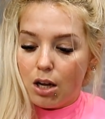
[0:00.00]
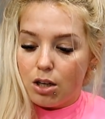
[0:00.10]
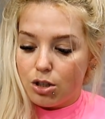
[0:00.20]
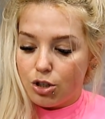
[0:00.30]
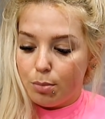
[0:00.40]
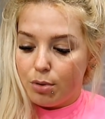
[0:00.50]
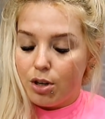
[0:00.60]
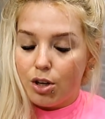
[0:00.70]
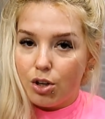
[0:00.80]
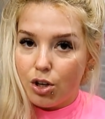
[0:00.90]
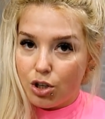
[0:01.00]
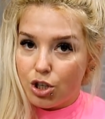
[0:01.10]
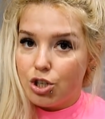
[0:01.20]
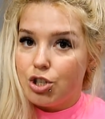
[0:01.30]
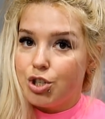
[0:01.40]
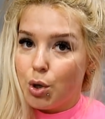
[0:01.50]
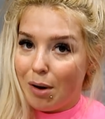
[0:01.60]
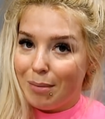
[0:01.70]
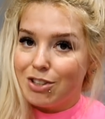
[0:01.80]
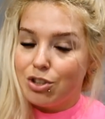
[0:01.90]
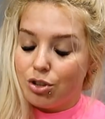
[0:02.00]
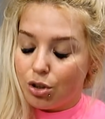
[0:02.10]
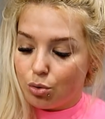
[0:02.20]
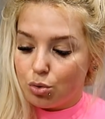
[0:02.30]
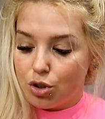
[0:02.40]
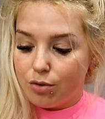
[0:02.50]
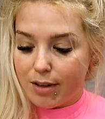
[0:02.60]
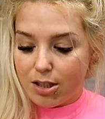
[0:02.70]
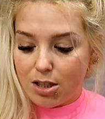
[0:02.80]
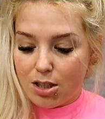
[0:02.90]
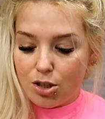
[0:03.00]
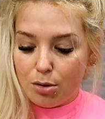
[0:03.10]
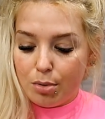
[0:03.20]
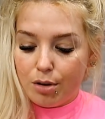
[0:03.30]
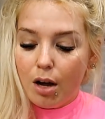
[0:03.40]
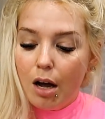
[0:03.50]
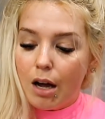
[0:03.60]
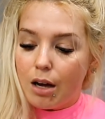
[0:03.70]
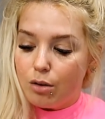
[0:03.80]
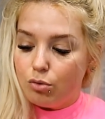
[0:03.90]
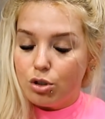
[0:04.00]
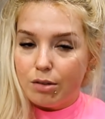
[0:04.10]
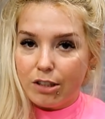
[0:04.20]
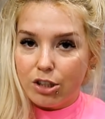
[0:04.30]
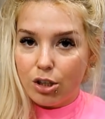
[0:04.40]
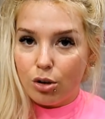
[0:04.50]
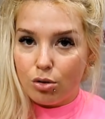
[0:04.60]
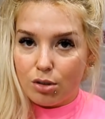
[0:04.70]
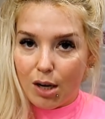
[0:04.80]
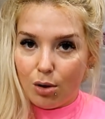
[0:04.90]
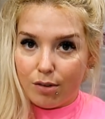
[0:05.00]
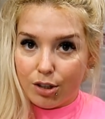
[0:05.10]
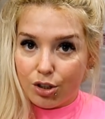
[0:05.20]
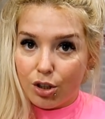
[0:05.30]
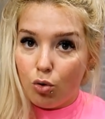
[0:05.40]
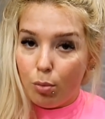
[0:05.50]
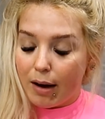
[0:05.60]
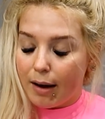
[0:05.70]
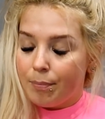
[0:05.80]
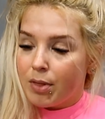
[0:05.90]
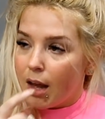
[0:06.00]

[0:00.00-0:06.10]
e, żeby ich nie niszczyć, nie łamać i nie kruszyć, ważne jest, żeby e, używać tego rodzaju właśnie gumek.